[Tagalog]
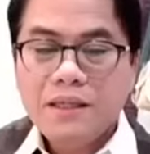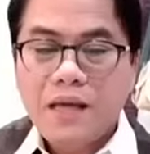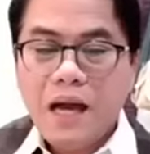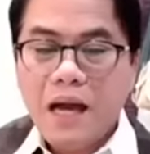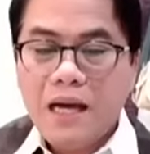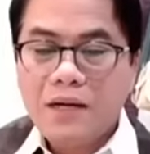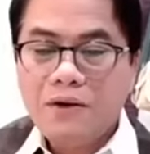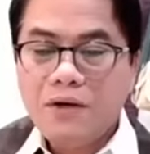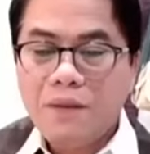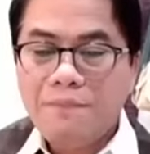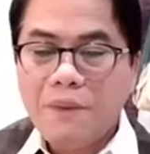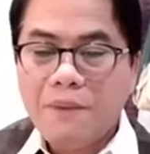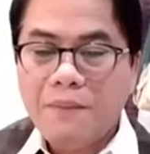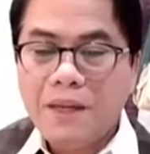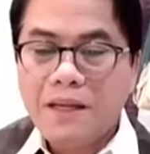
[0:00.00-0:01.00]
araw na
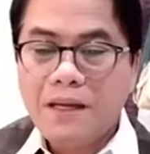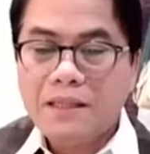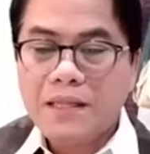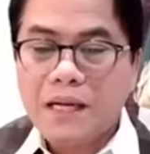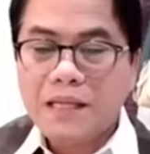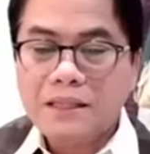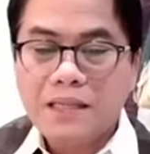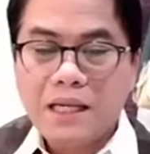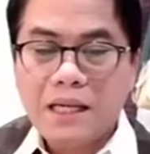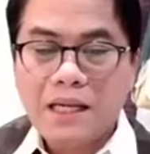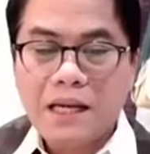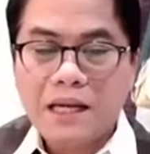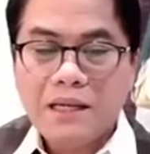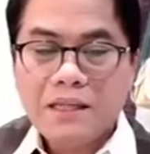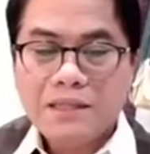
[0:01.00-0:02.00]
pamahingang
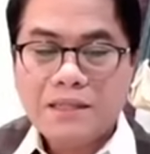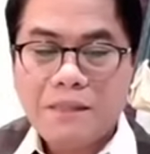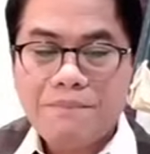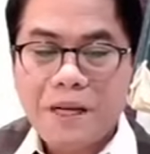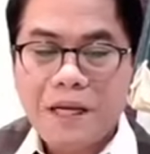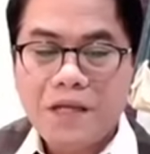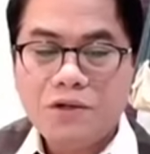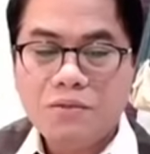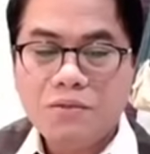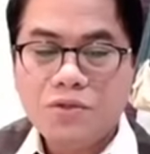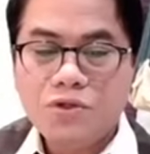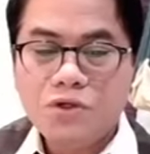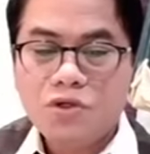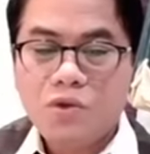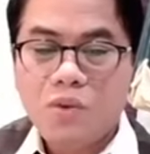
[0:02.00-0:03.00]
nakatalaga sa Panginoong
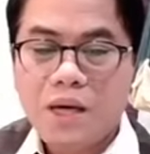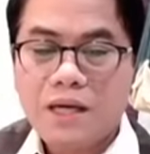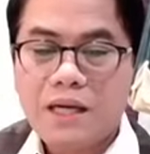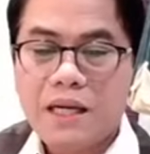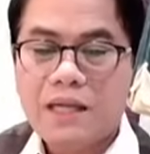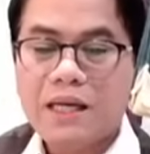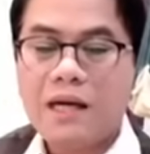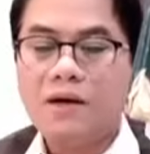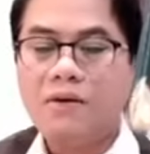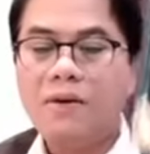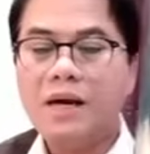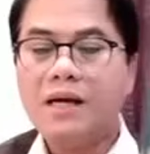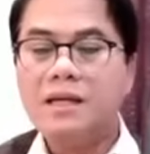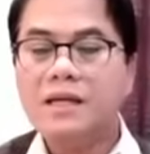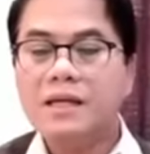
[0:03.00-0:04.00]
Diyos, huwag kang
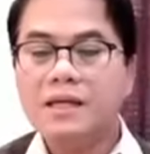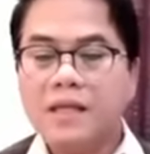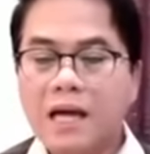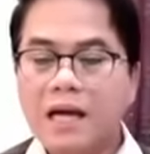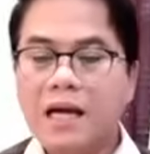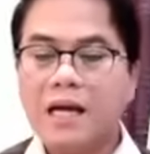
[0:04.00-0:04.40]
gagawa ng